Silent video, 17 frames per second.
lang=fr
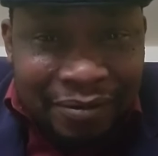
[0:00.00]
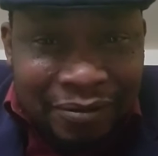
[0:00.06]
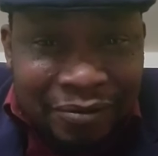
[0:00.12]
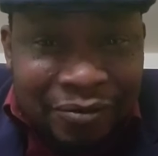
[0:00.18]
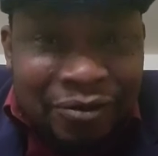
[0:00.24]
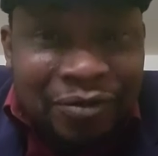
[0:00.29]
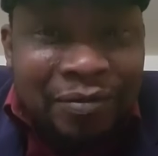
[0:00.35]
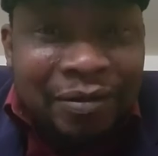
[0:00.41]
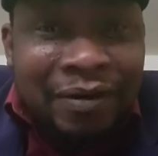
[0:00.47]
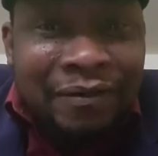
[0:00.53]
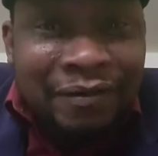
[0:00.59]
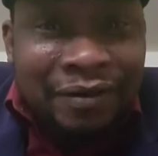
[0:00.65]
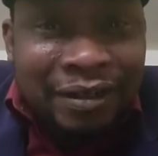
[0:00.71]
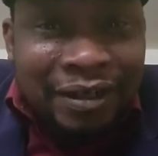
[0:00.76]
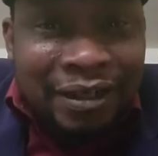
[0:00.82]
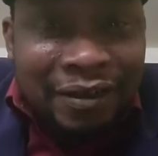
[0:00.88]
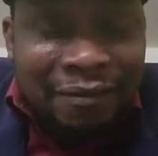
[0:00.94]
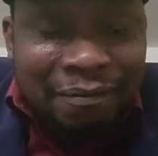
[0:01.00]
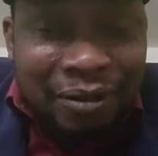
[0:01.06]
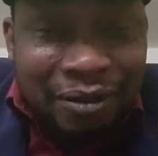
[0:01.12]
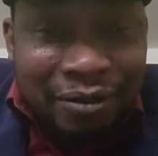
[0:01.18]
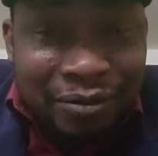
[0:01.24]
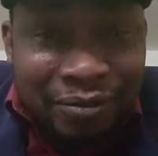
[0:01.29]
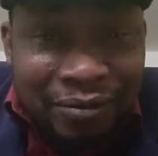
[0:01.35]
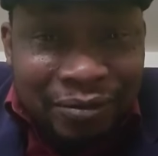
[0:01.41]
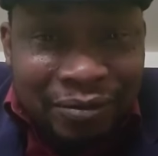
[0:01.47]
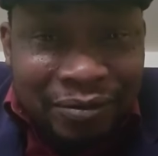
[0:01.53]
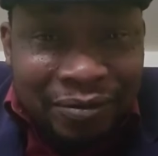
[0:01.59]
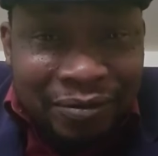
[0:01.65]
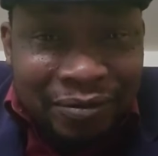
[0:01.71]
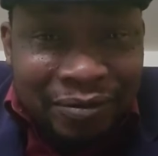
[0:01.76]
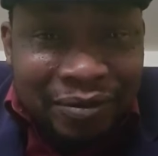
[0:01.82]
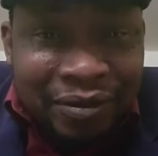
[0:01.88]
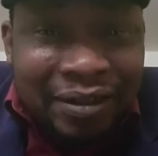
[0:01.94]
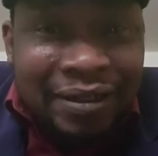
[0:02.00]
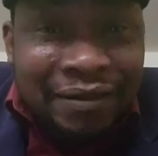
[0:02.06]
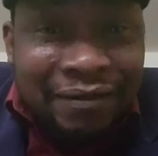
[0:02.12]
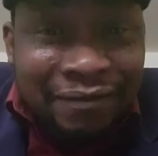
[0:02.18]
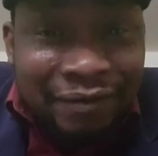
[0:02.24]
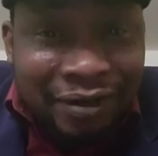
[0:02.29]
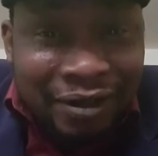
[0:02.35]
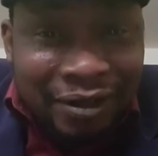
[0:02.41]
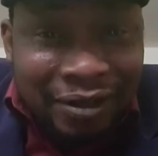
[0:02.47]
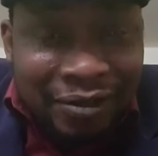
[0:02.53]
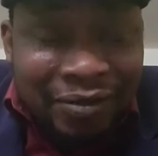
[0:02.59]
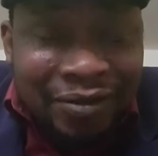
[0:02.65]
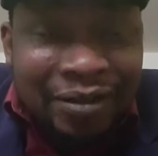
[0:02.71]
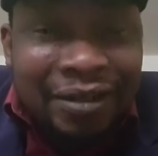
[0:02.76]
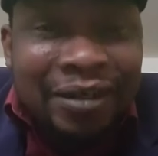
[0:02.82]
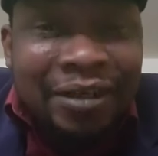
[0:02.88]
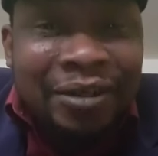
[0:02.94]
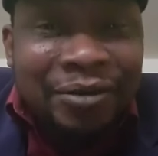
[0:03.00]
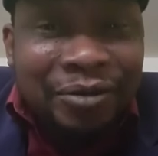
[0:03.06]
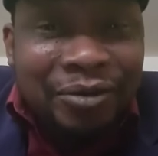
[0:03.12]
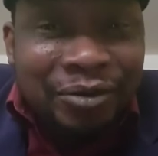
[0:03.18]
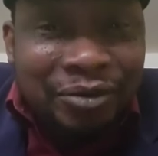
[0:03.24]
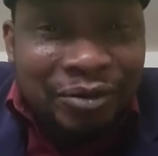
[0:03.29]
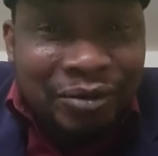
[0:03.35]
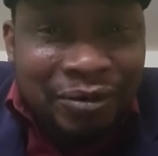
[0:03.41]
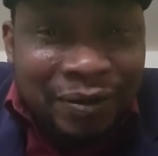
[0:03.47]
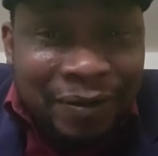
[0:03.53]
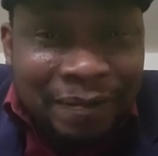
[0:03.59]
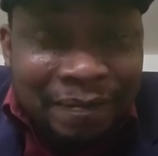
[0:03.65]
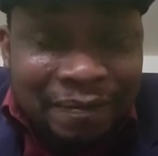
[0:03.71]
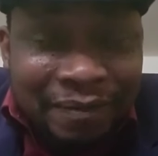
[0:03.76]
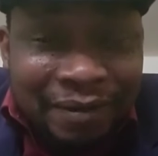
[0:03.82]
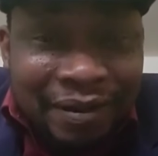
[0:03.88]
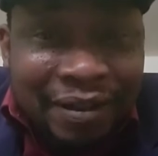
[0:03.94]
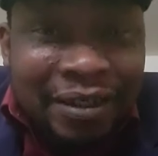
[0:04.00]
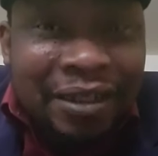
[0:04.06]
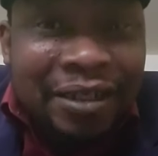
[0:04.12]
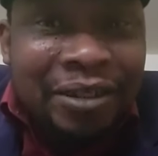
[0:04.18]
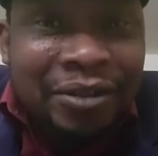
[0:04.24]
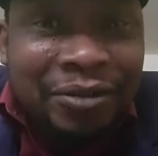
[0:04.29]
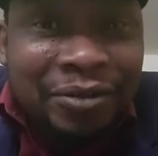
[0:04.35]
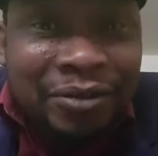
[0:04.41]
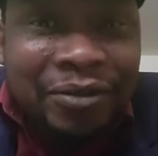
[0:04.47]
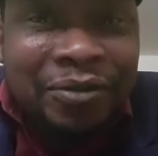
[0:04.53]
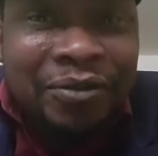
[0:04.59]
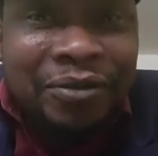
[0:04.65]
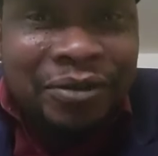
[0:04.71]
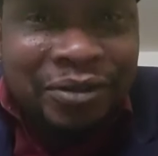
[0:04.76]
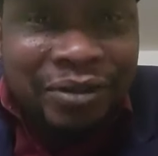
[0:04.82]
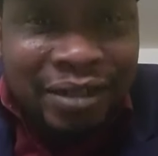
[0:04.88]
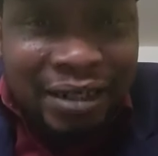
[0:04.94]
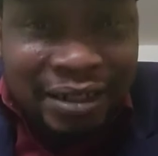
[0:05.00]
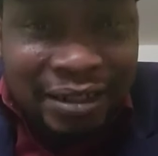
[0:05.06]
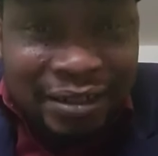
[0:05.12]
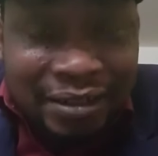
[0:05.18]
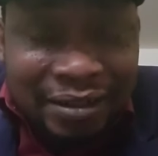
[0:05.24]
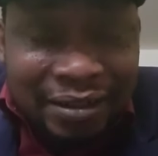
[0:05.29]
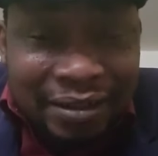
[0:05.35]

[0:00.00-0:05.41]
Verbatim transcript: Nous sommes africains après tout. On a des valeurs, on a la culture, on a des trucs rituels.